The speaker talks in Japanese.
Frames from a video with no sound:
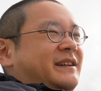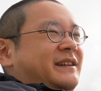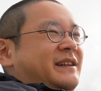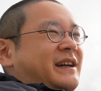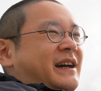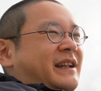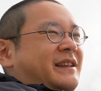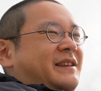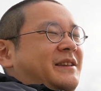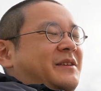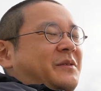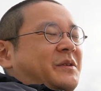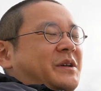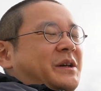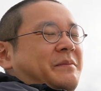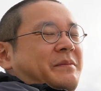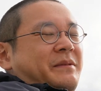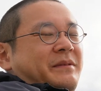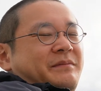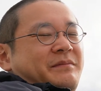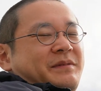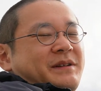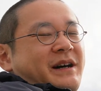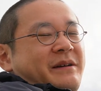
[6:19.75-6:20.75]
やっておけ
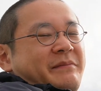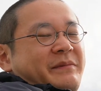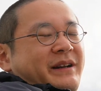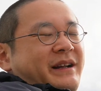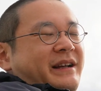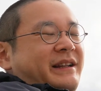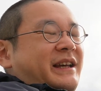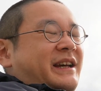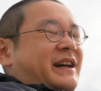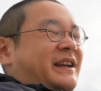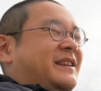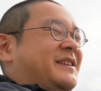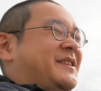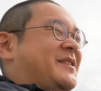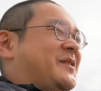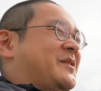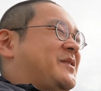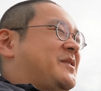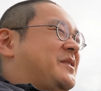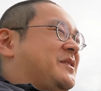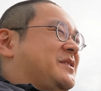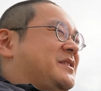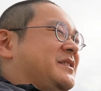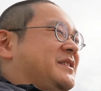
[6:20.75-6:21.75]
ばカメラでやってお
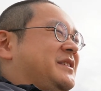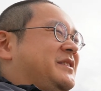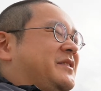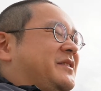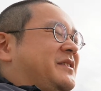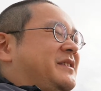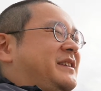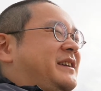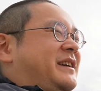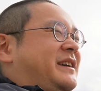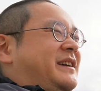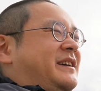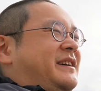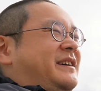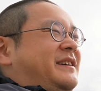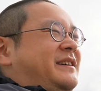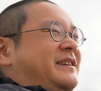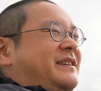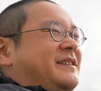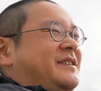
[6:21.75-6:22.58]
くことによって